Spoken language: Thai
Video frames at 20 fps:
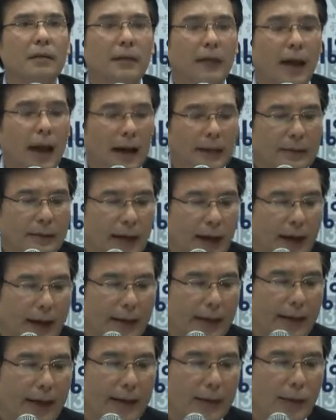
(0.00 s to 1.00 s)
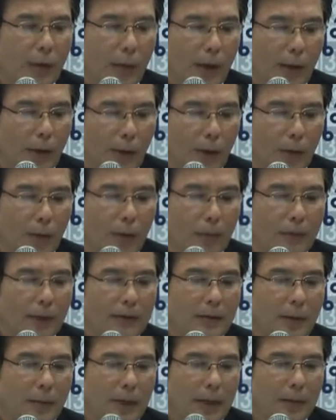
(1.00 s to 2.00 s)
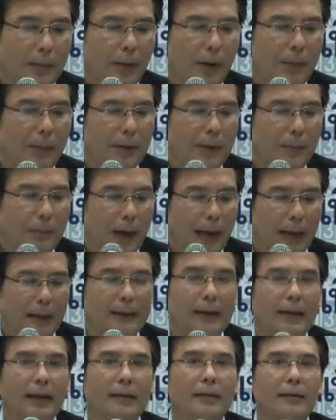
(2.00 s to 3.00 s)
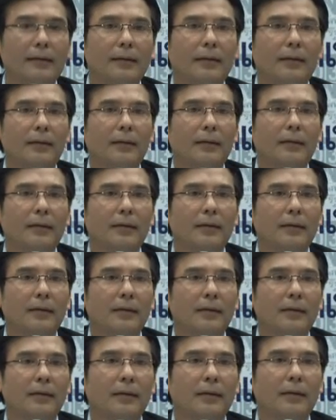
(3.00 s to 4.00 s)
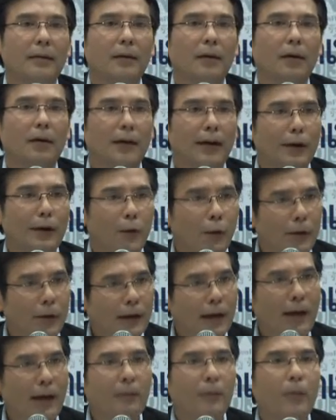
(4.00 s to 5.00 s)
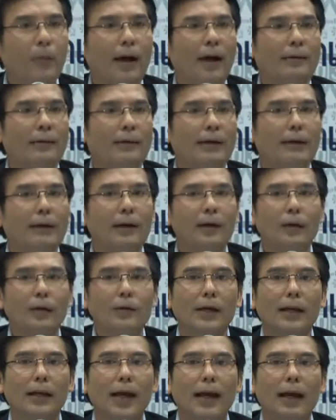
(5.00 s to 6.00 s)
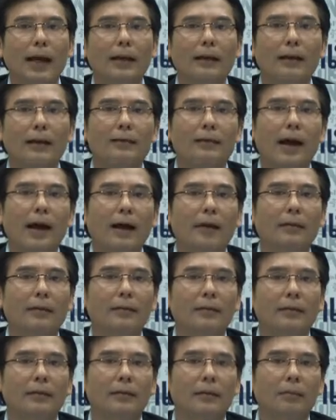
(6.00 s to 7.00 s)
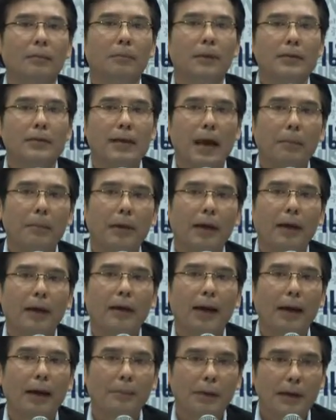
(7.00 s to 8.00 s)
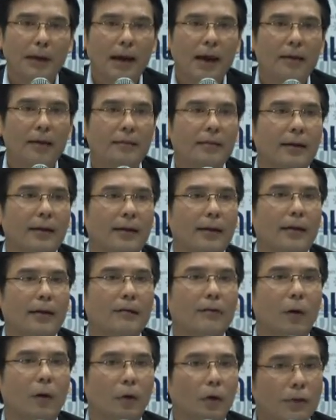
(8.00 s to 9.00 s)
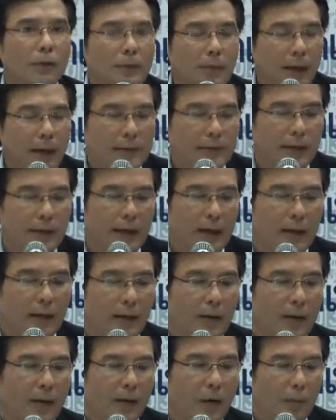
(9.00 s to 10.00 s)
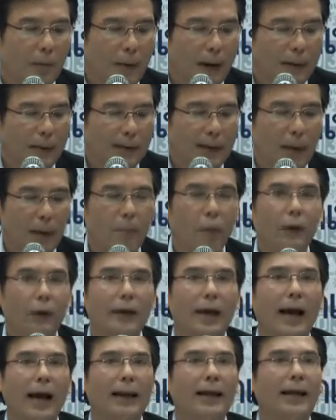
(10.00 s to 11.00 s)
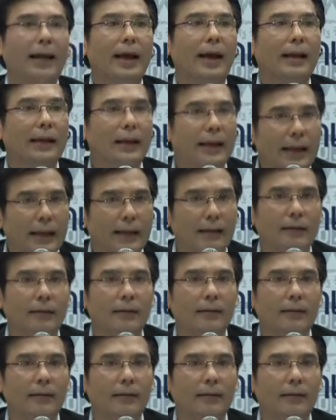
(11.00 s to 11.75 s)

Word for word: อยากจะให้นายชวนนท์รวมทั้งสมาชิกพรรคประชาธิปัตย์เนี่ยก็ได้ดูสิครับว่าสิ่งที่เราชนะการเลือกตั้งเมื่อ 3 กรกฎาคมปี 54เนี่ย215เสียงก็มาจากผลงานในอดีต